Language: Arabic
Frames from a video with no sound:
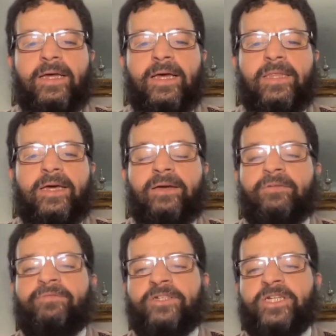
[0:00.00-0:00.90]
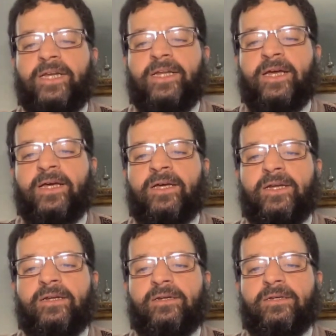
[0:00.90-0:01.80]
هذا فشل
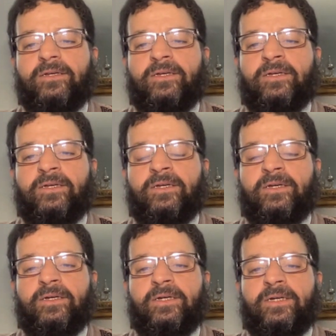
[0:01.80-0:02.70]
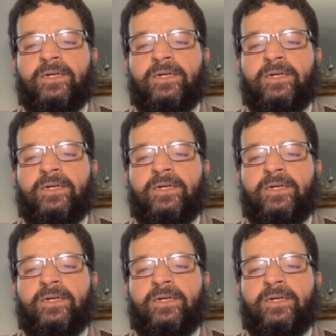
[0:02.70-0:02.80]
آخر آه،